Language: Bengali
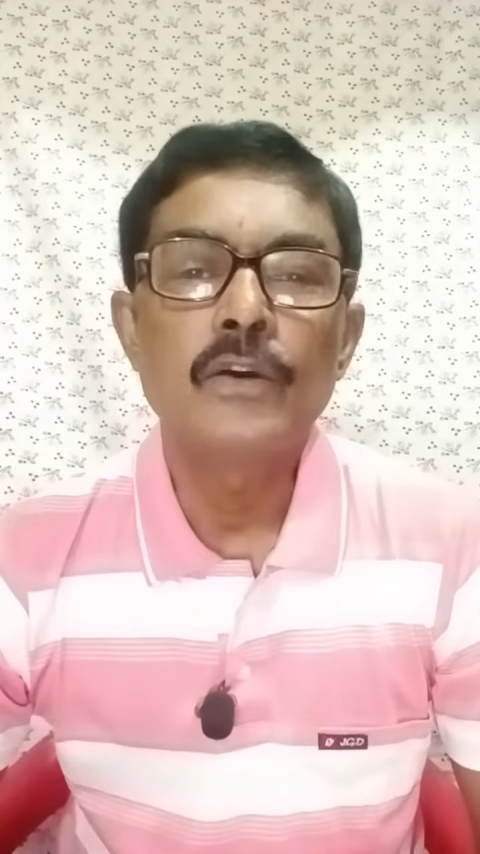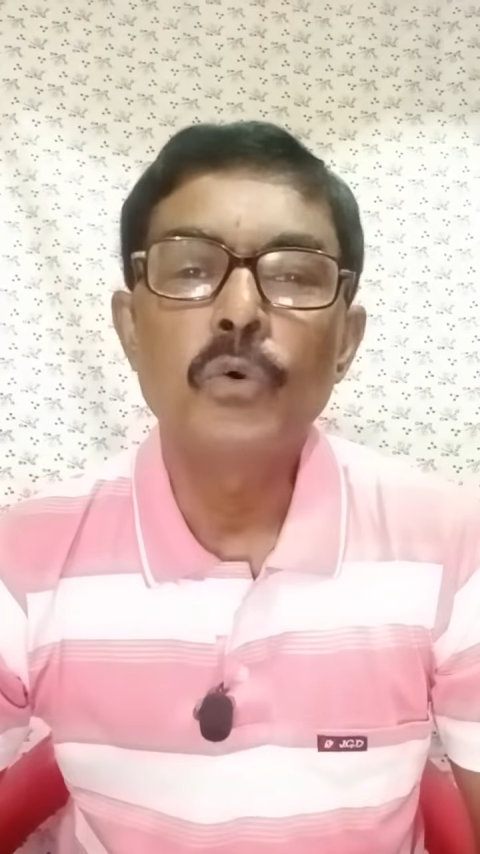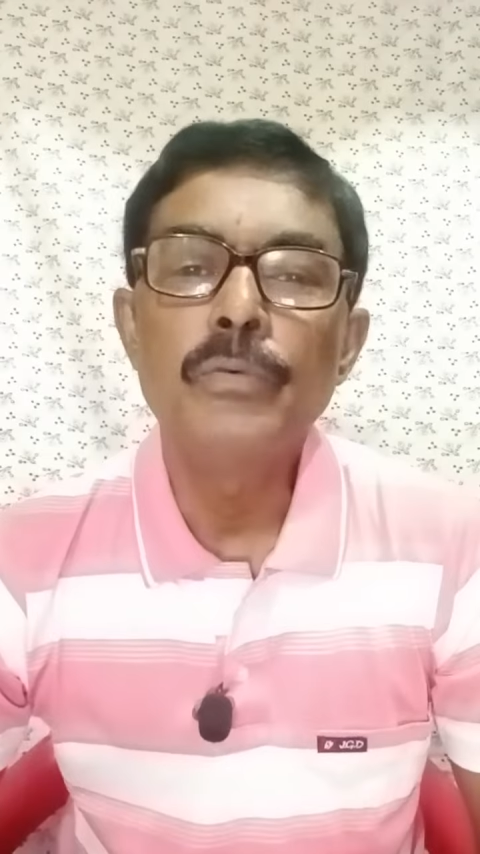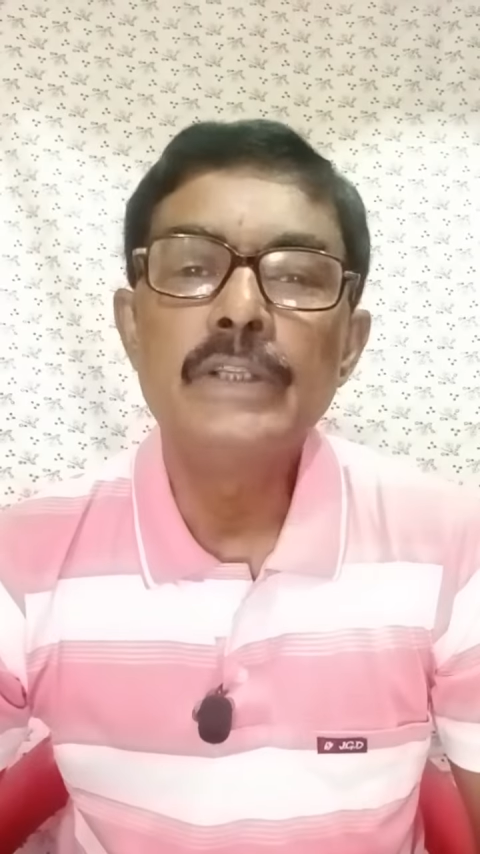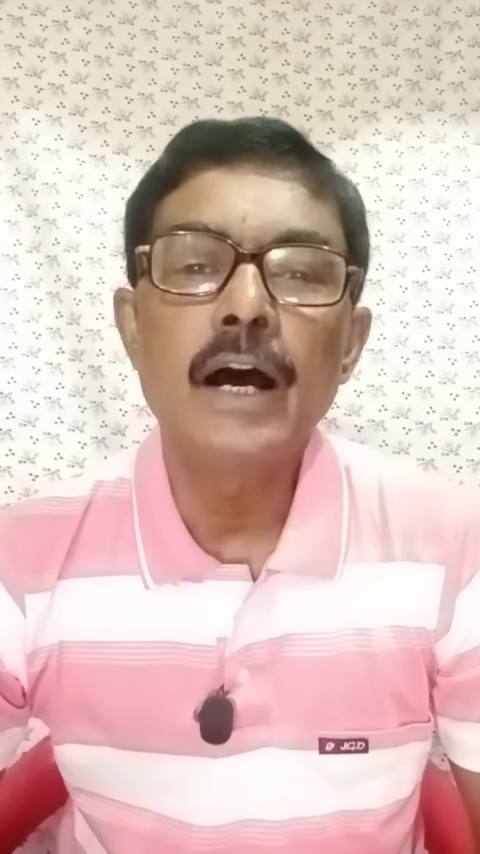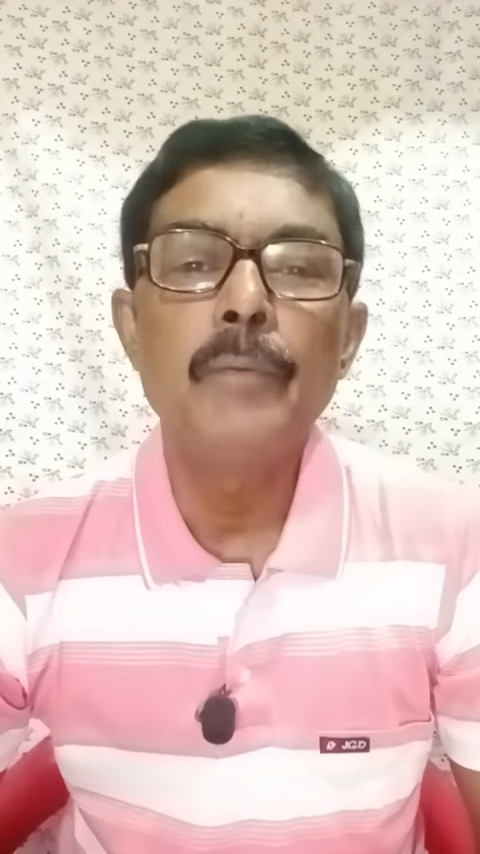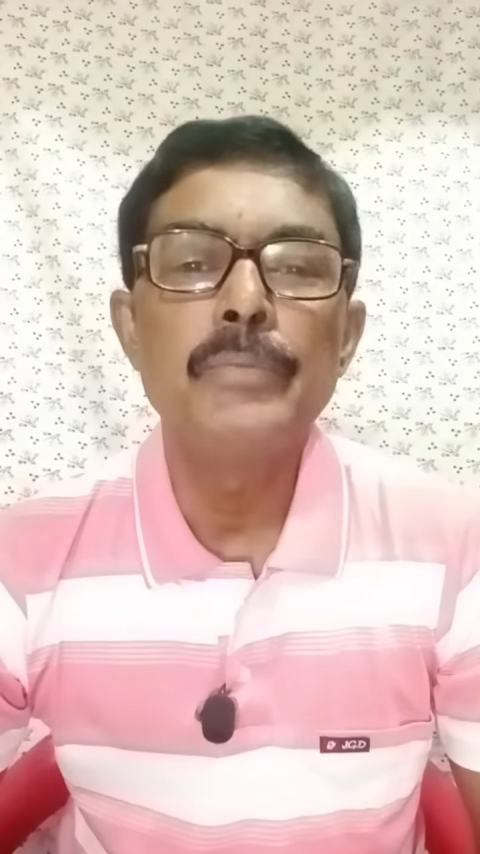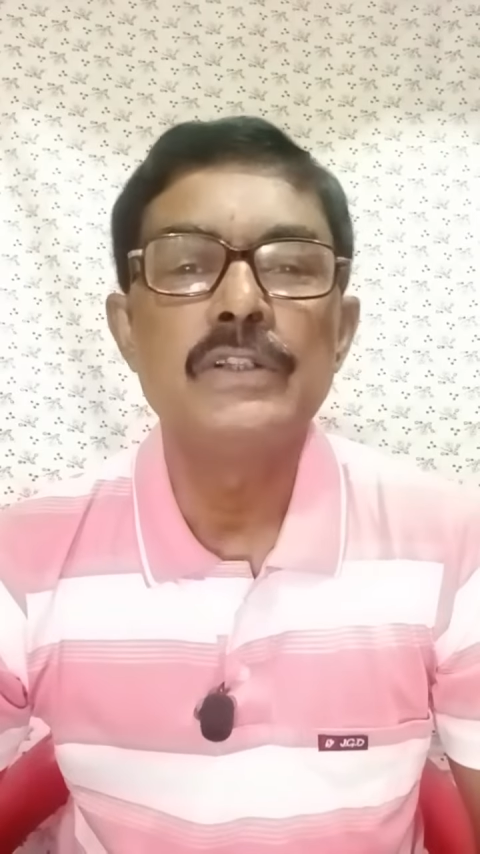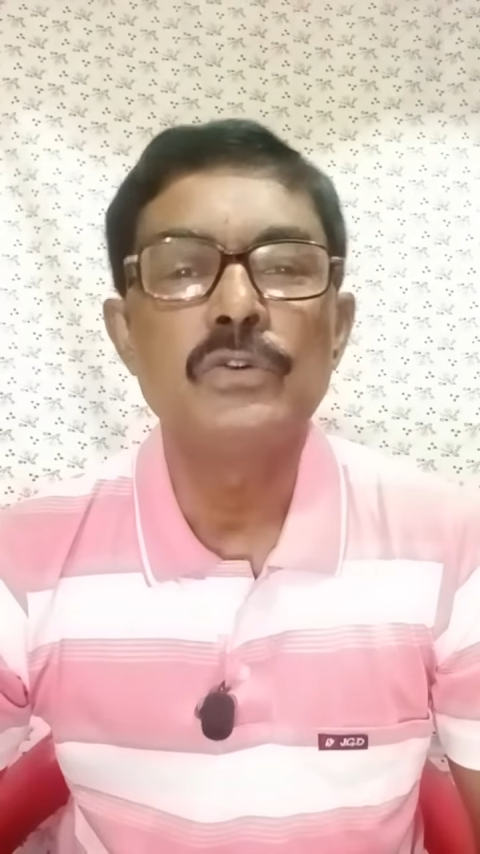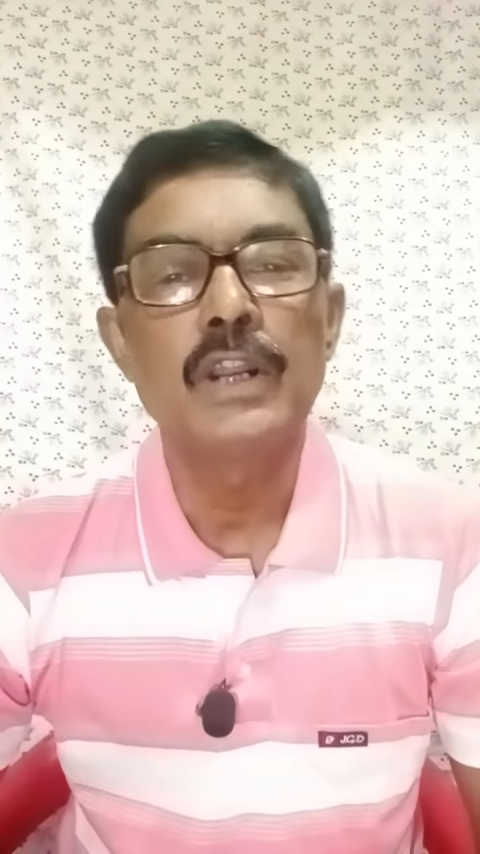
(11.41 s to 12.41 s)
কবিতা
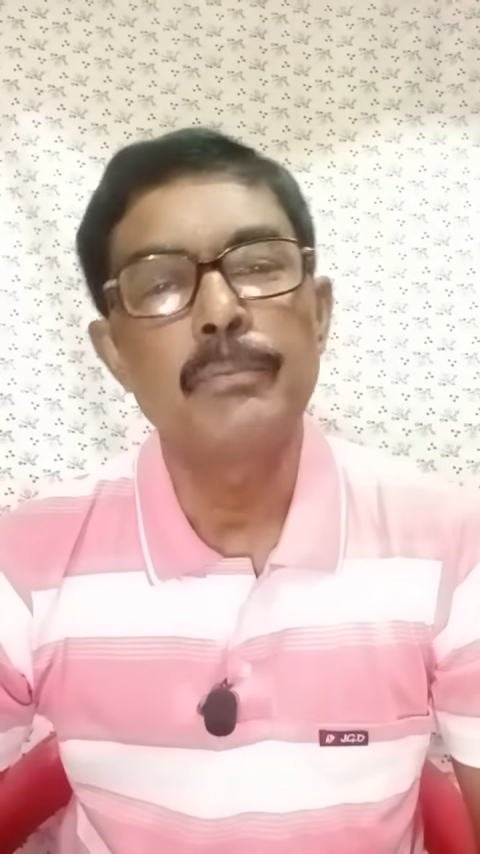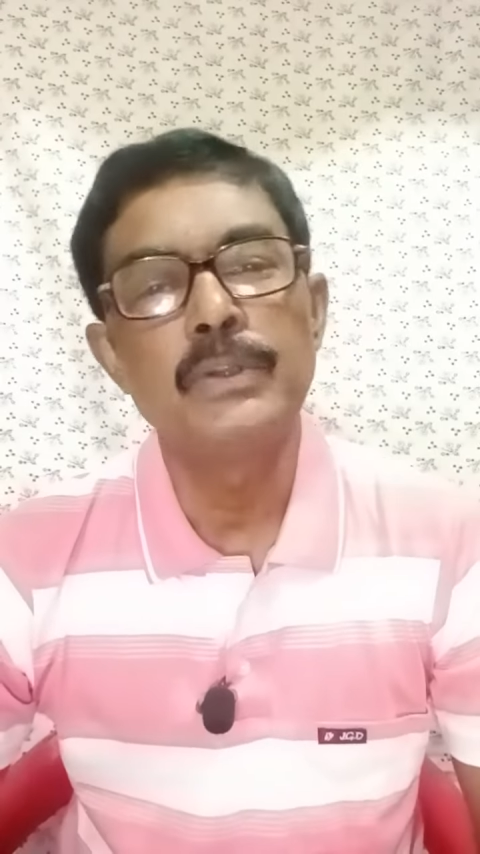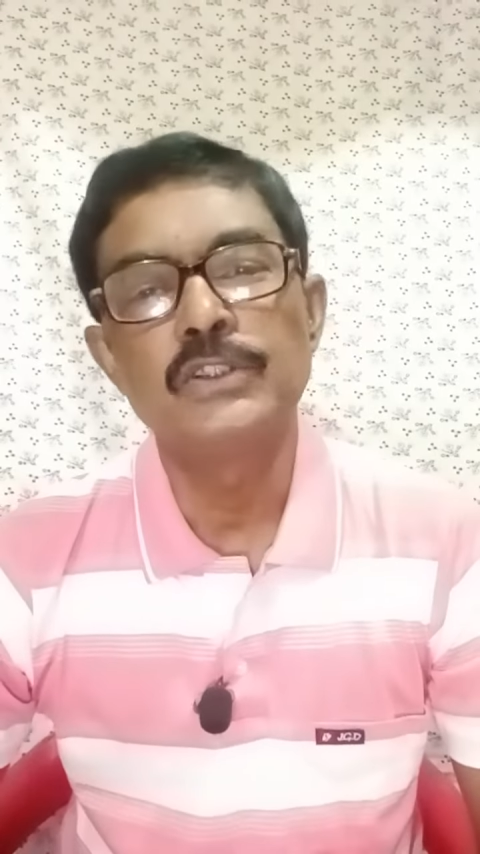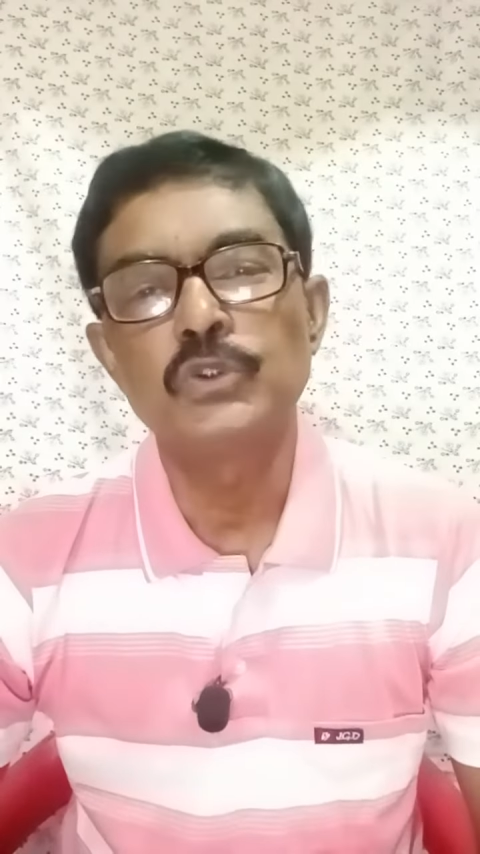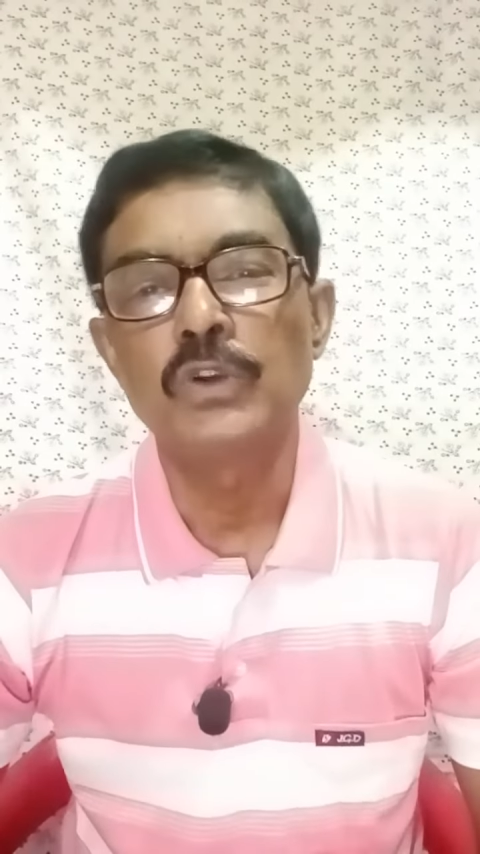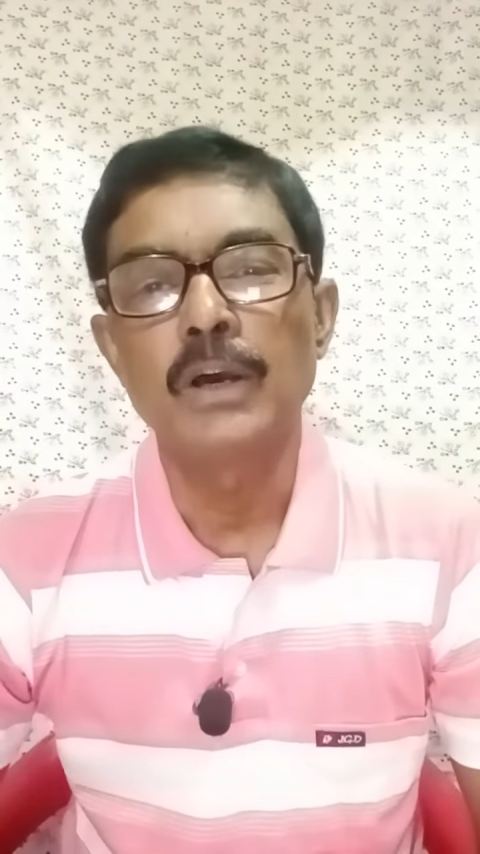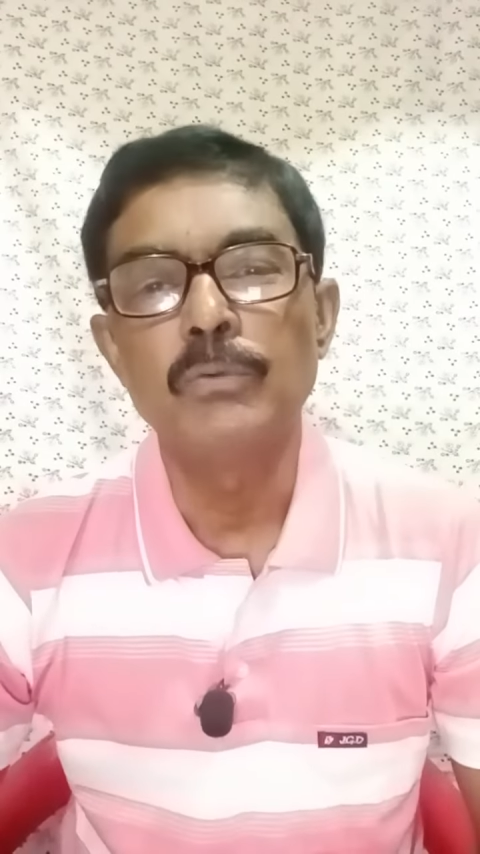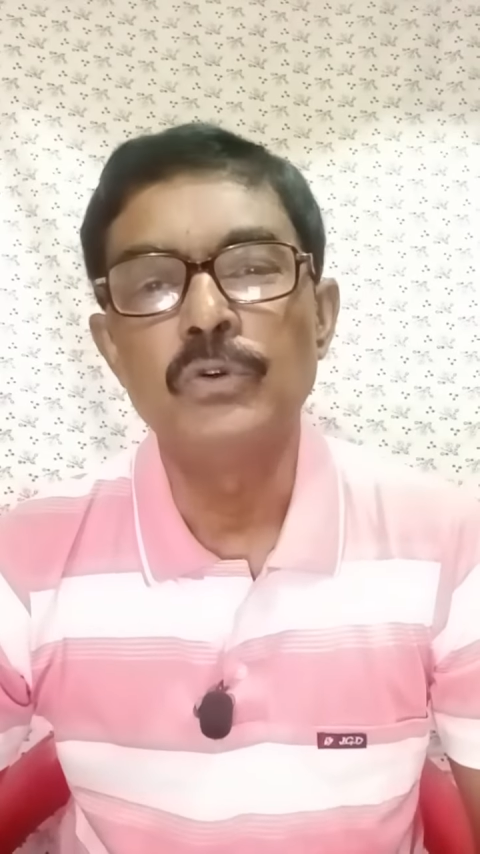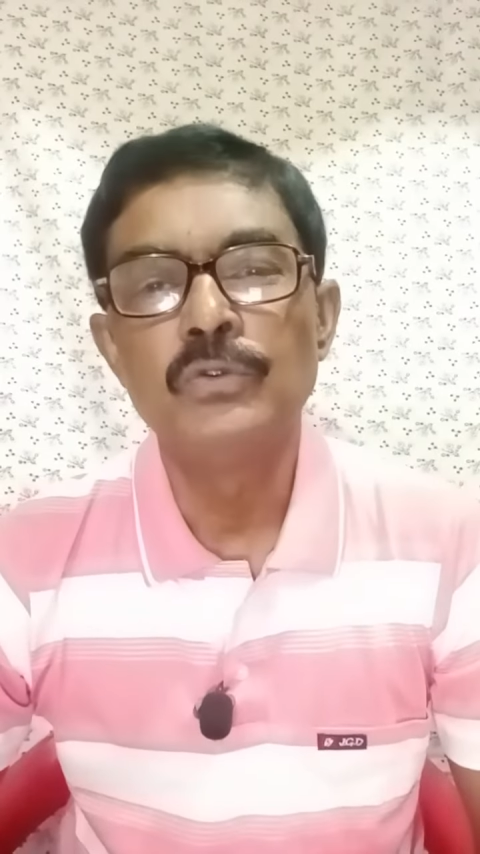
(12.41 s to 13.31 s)
আবৃত্তি করে আপনাদের শোনাব